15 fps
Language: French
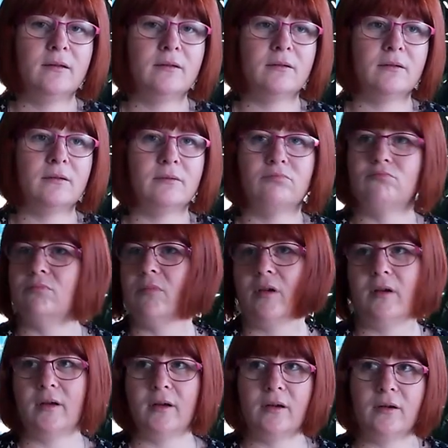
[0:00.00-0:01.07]
euh,
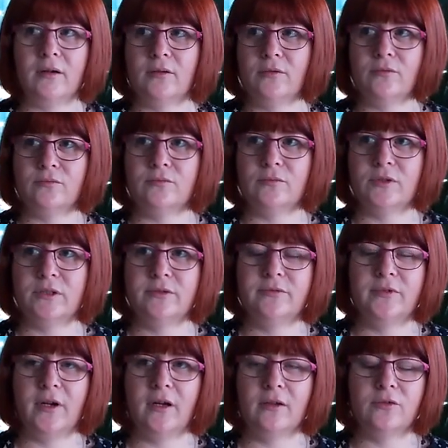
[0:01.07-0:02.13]
à
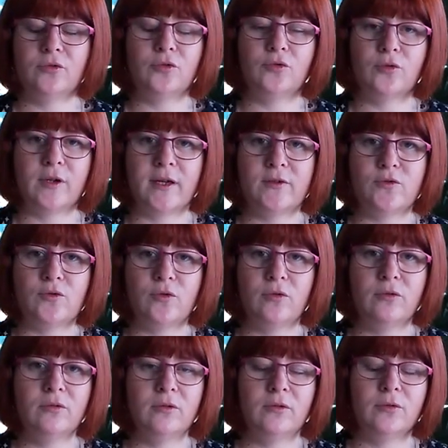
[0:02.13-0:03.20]
différentes
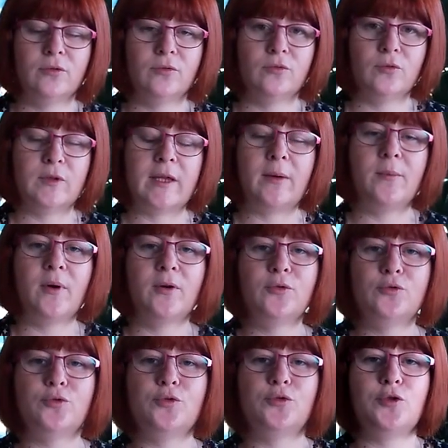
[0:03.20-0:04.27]
occasions, notamment
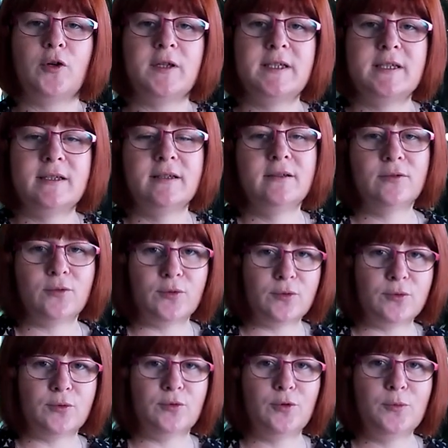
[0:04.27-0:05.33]
une sortie
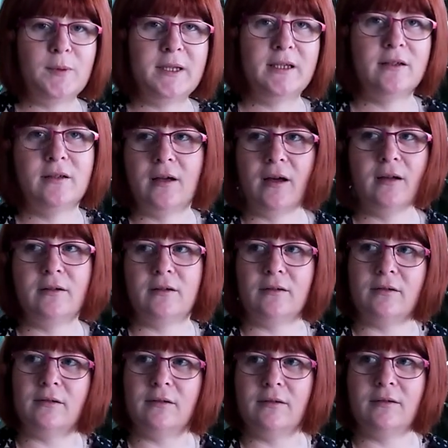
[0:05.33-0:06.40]
dominicale
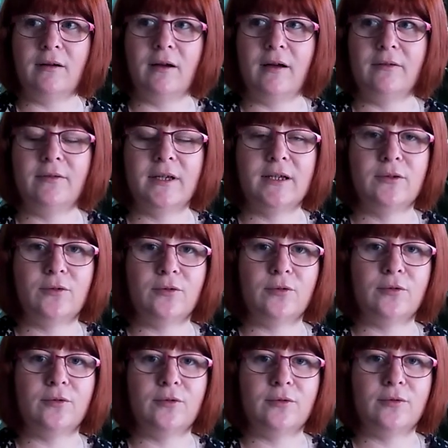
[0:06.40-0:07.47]
avec,
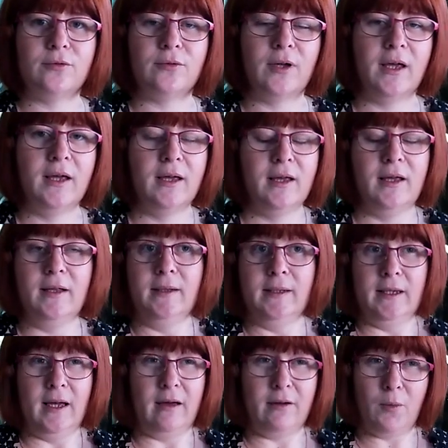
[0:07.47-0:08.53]

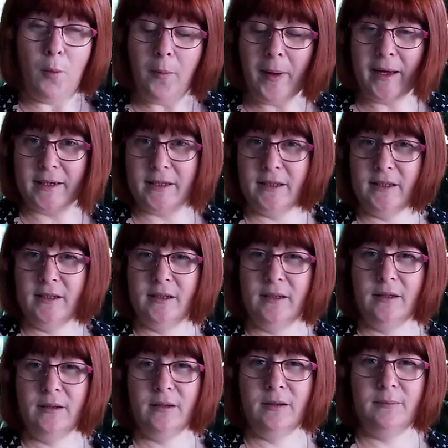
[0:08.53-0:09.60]
mon
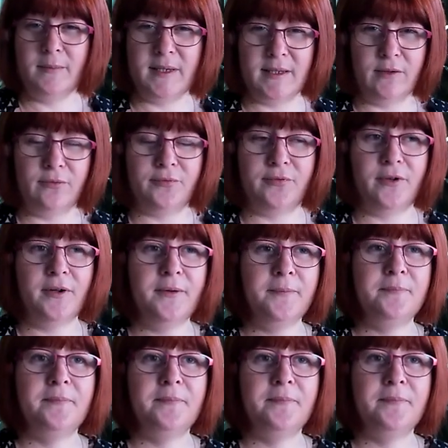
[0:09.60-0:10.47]
mari, mes enfants